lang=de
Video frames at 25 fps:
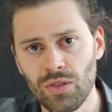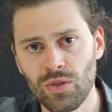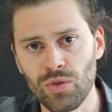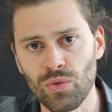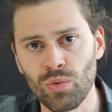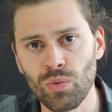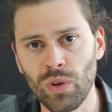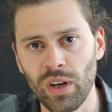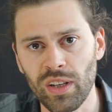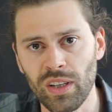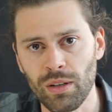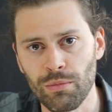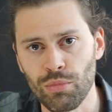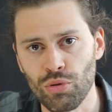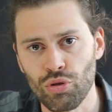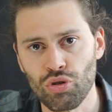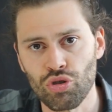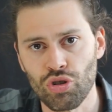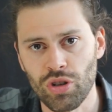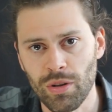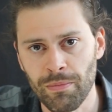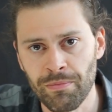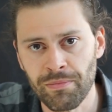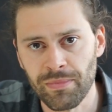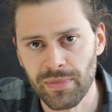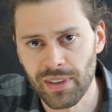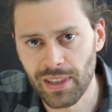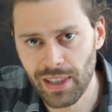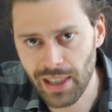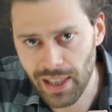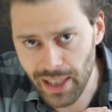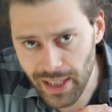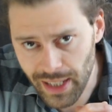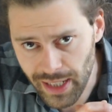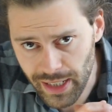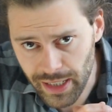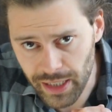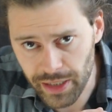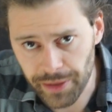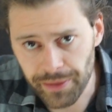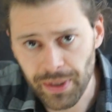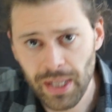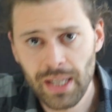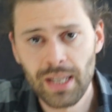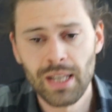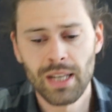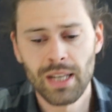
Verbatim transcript: zu einer bestimmten Lehre.